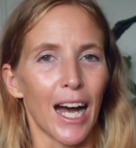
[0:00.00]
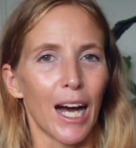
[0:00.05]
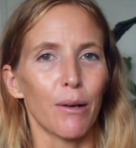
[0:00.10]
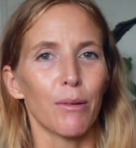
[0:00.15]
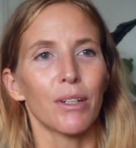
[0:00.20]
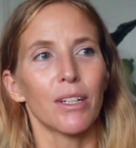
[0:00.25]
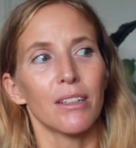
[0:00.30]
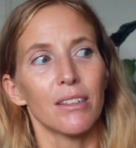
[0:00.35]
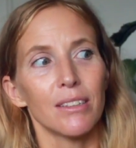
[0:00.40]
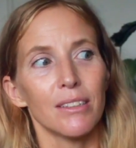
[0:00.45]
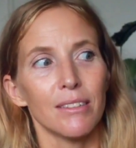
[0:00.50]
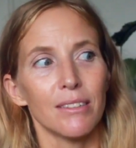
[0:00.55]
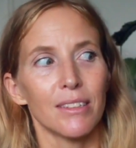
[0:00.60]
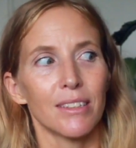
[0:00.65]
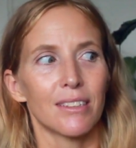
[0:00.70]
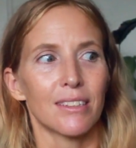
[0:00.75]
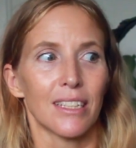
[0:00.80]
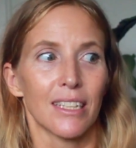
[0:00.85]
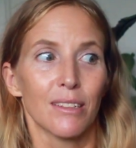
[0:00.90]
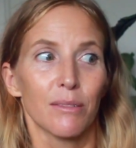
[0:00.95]
Aber
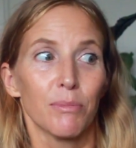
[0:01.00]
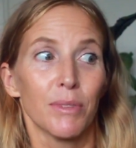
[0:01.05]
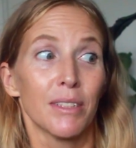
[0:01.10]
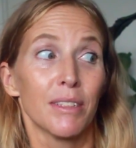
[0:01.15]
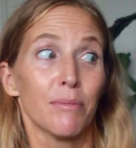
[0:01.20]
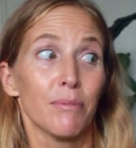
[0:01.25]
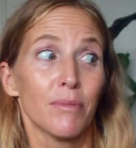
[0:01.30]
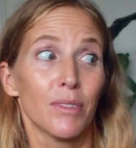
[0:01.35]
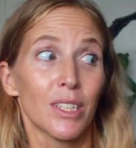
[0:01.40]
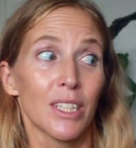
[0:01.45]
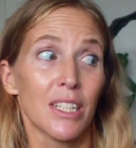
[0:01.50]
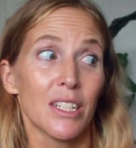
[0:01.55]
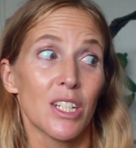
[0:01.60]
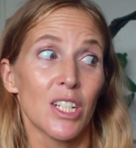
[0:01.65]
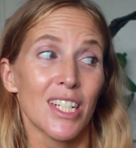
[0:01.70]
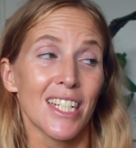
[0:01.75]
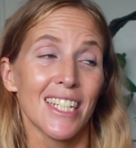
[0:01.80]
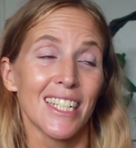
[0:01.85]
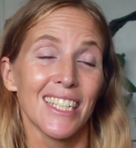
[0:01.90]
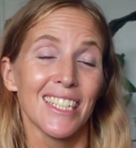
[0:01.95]
sagt man dann,
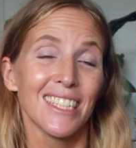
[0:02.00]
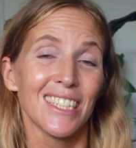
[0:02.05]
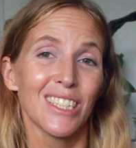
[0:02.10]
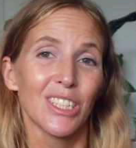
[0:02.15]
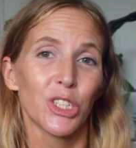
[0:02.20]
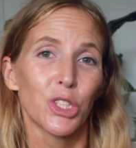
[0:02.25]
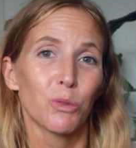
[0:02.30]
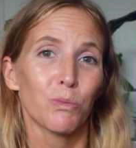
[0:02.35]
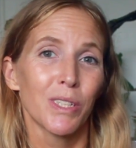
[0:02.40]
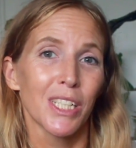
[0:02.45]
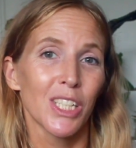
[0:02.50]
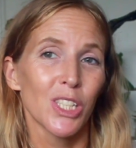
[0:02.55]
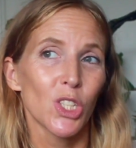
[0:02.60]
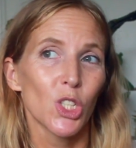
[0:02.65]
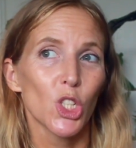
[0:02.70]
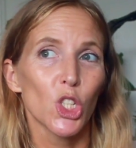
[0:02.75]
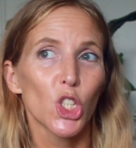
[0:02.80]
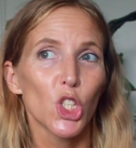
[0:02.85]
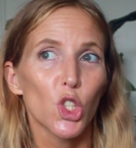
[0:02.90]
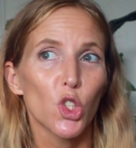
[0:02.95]
naja, es
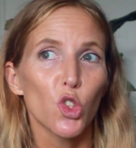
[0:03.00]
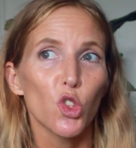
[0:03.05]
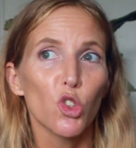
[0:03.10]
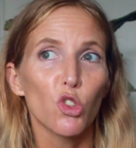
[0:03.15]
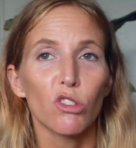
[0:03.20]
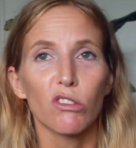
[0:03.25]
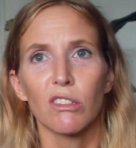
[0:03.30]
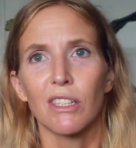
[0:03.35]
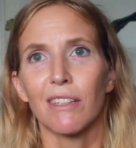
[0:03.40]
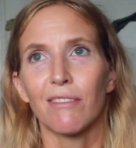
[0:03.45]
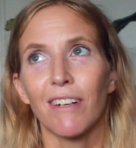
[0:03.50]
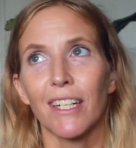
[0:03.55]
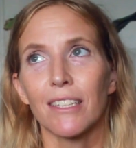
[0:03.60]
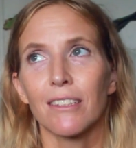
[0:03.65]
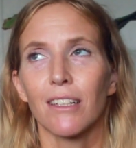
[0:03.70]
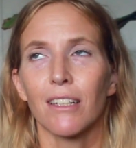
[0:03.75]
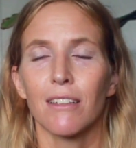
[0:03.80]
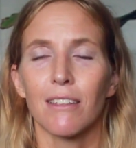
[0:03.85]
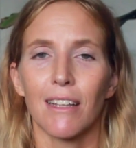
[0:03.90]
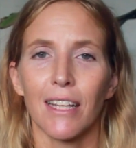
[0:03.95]
schmeckt doch gut und
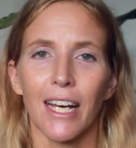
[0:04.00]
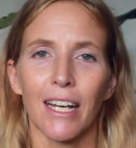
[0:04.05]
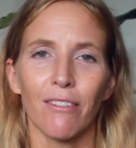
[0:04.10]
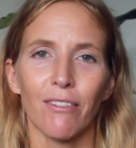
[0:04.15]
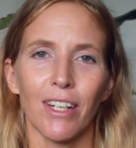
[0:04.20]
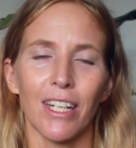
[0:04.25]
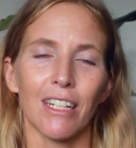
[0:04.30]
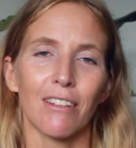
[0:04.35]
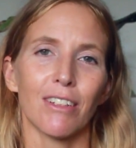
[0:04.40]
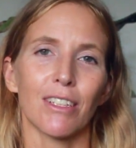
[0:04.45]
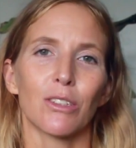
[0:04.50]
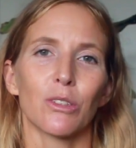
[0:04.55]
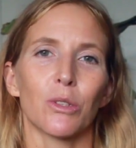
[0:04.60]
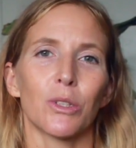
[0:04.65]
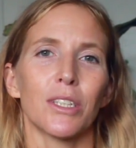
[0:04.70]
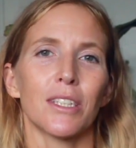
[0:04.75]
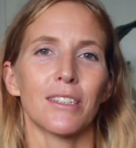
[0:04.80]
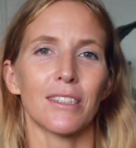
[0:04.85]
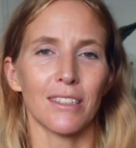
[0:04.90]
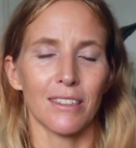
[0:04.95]
Wasser ist langweilig, was
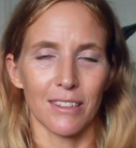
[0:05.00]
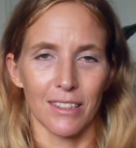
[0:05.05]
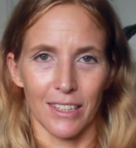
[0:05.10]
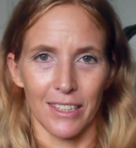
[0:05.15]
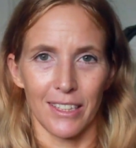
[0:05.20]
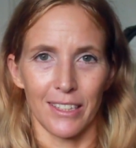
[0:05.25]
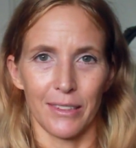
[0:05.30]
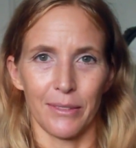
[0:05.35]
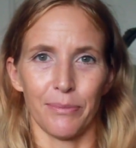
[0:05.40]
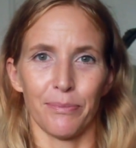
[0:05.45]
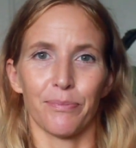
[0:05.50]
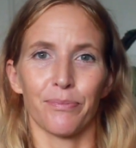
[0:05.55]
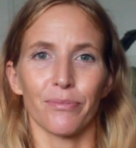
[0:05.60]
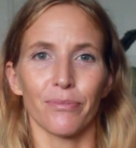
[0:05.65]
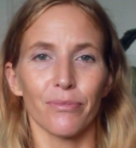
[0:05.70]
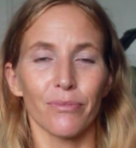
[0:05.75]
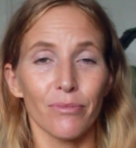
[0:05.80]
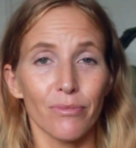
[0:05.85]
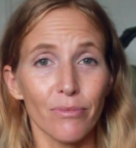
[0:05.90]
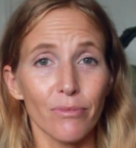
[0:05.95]
soll ich denn trinken?
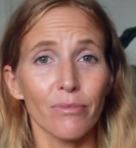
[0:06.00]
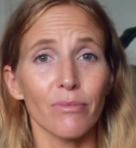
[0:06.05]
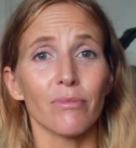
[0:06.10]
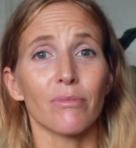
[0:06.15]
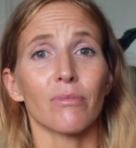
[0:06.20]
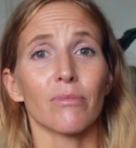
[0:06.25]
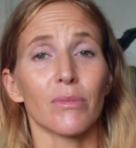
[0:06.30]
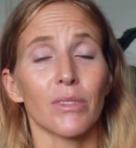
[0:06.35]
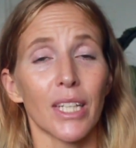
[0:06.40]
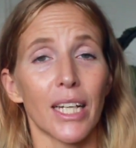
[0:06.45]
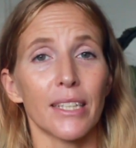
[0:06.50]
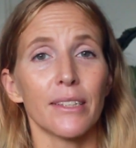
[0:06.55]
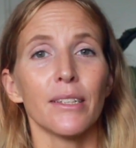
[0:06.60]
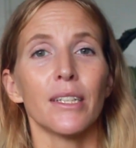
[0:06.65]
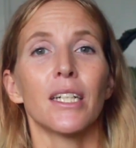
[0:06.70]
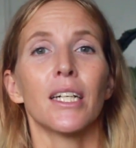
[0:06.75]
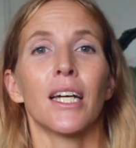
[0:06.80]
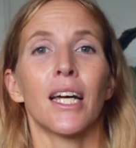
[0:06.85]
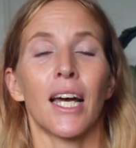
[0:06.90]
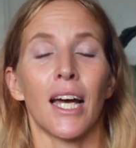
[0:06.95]
Dann
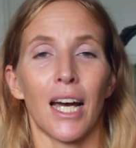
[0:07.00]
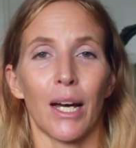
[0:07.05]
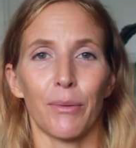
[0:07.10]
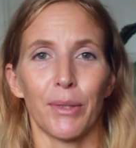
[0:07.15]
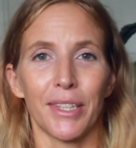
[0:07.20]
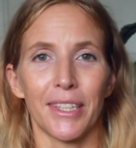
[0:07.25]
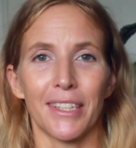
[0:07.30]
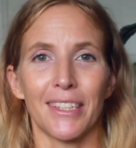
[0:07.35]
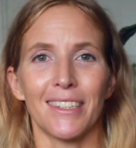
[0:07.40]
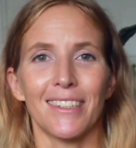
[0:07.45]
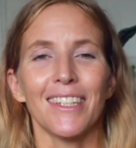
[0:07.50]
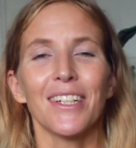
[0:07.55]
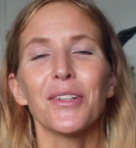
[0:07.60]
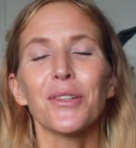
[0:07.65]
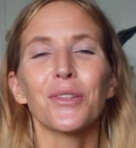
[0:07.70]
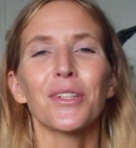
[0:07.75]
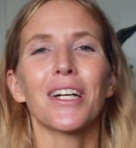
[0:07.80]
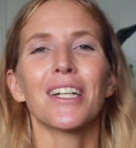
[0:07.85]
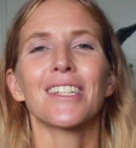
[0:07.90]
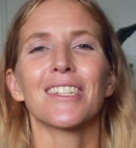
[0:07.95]
habe ich eine sehr
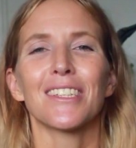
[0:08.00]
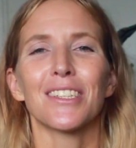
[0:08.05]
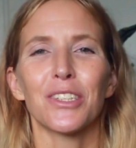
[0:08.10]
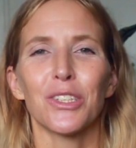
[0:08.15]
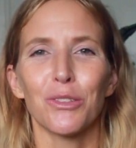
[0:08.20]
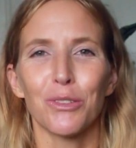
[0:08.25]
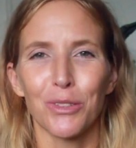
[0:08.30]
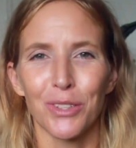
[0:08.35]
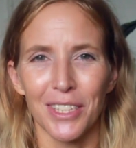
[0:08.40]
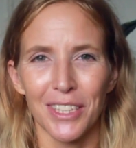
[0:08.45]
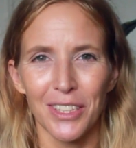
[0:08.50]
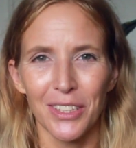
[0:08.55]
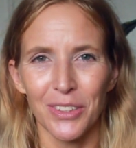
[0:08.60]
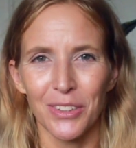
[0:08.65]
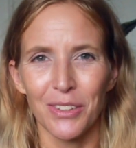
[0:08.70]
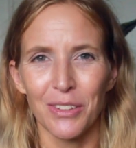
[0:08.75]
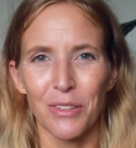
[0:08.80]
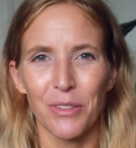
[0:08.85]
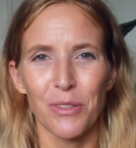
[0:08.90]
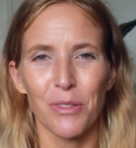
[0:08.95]
gute Alternative für dich
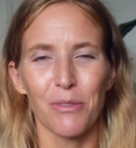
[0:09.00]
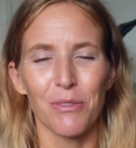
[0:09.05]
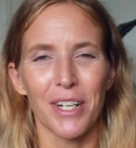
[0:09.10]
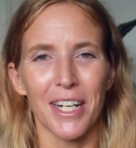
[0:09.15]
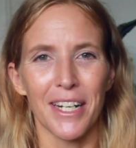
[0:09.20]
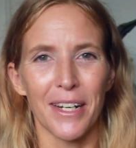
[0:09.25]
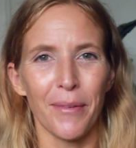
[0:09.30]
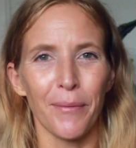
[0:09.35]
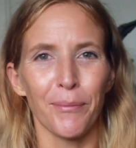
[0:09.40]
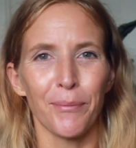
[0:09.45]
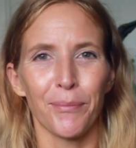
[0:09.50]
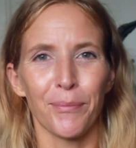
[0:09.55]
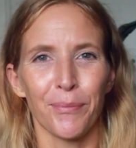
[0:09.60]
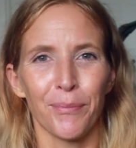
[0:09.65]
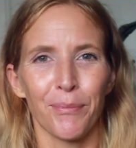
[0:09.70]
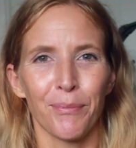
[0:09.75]
und zwar